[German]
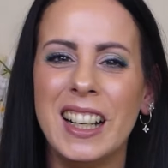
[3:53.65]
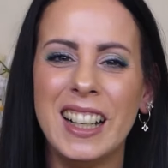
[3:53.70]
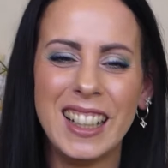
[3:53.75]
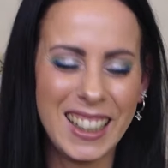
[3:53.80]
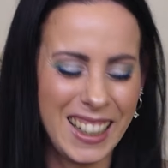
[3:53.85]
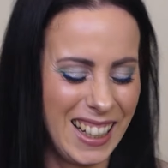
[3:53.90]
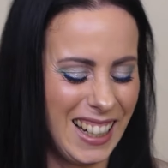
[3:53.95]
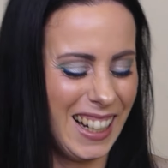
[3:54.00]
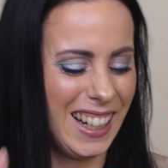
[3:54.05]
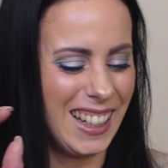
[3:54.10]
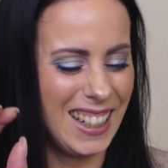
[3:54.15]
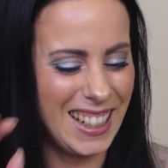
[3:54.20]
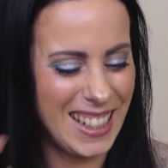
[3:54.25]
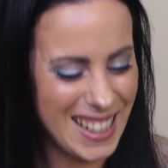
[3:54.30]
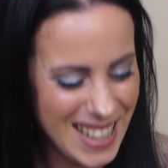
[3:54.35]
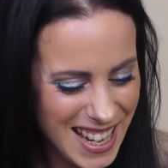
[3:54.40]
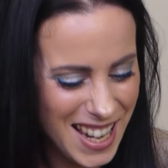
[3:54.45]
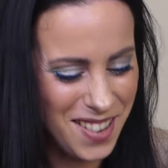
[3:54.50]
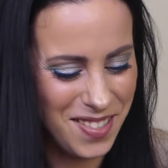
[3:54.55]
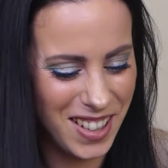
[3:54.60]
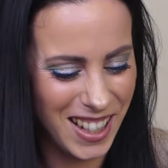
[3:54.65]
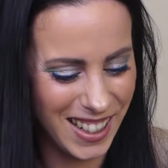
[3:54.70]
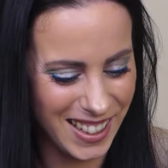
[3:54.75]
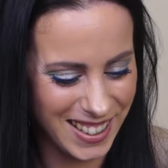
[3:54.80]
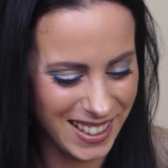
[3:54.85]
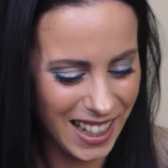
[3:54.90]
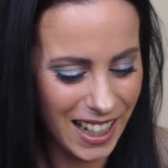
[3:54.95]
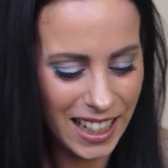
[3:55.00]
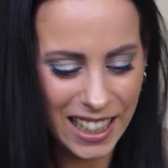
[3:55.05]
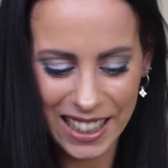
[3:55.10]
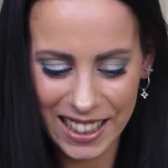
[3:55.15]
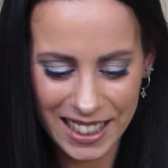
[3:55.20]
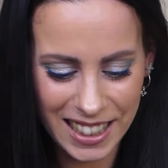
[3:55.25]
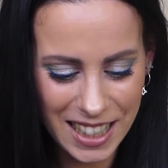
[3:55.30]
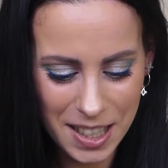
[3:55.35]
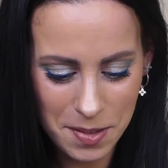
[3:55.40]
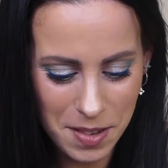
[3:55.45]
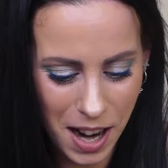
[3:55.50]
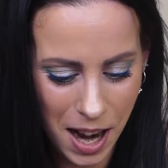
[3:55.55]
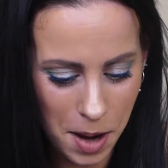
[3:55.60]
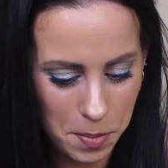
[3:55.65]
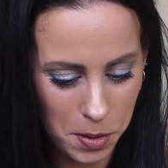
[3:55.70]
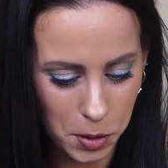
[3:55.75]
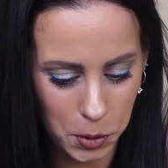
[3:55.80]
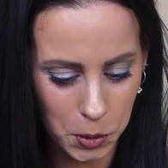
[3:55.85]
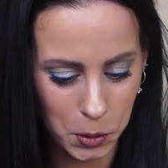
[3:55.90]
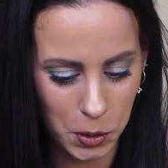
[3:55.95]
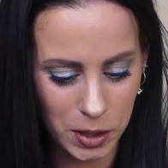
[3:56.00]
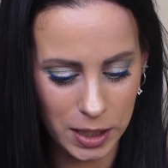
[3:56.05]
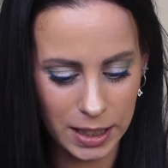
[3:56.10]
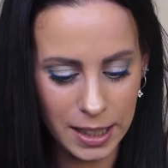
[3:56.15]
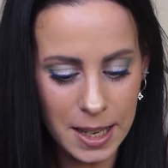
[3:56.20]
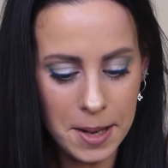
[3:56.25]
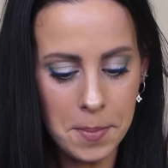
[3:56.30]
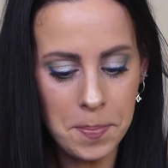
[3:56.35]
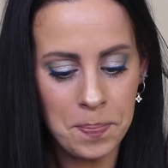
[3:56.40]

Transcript: Ich liebe es. Ich liebe Haarprodukte.